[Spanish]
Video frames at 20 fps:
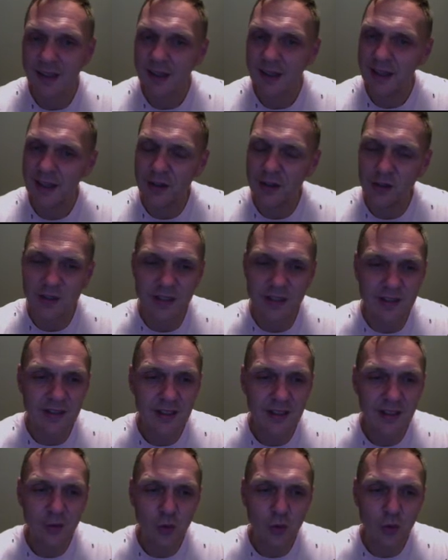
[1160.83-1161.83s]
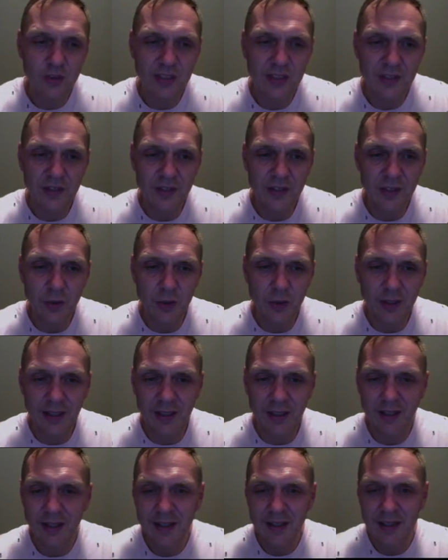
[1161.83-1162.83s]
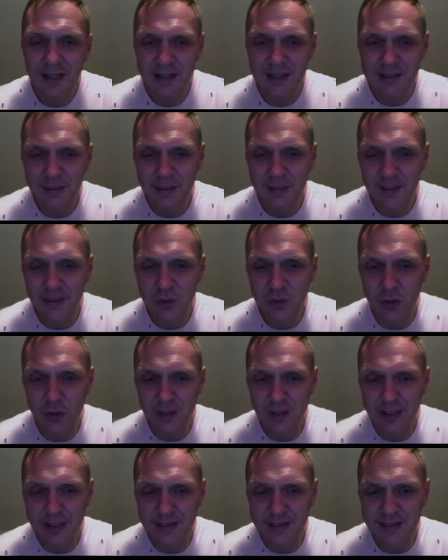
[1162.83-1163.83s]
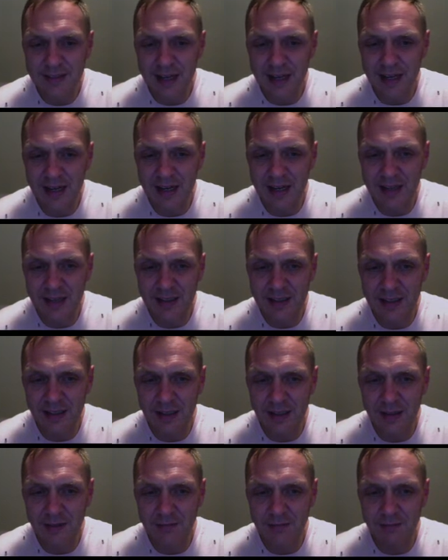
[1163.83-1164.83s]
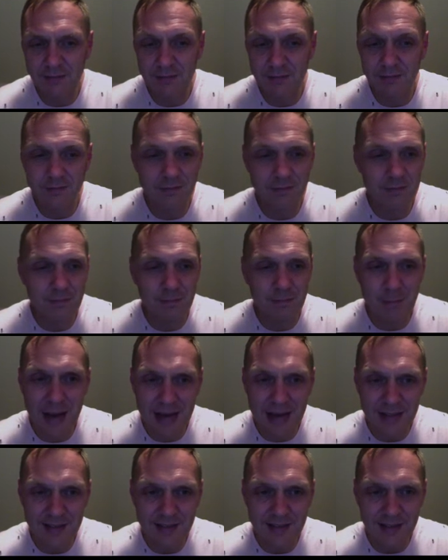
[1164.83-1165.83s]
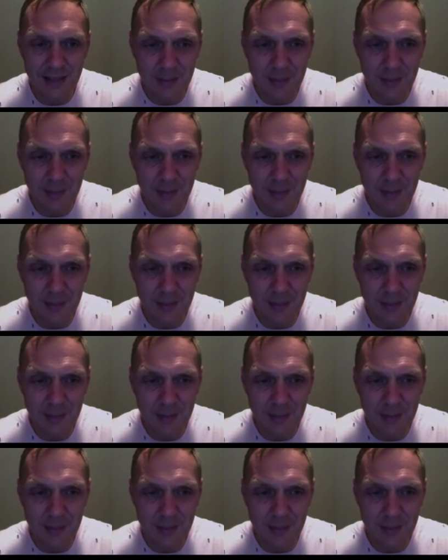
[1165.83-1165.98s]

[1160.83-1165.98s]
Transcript: Entonces, tú estás viendo que la aceptación está aquí más y